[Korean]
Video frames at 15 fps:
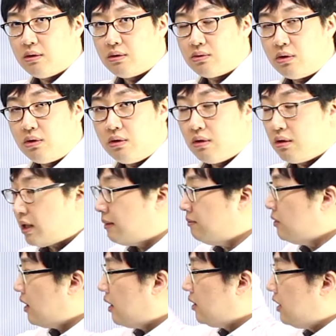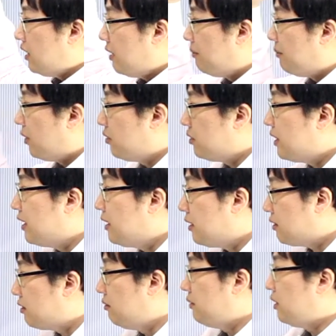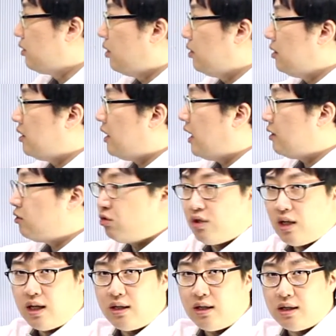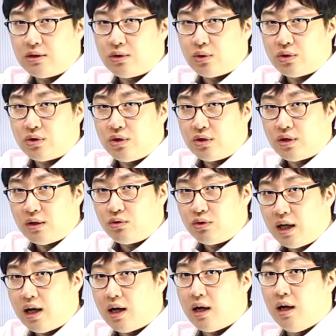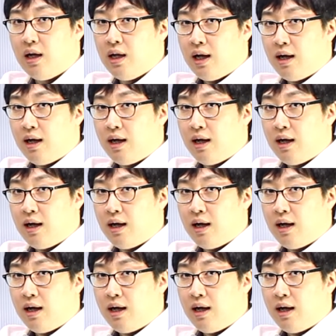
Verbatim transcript: 그죠? 감자 네가 명사야? 그러면 너는 넷 중에 한 가지로 쓰였겠구나.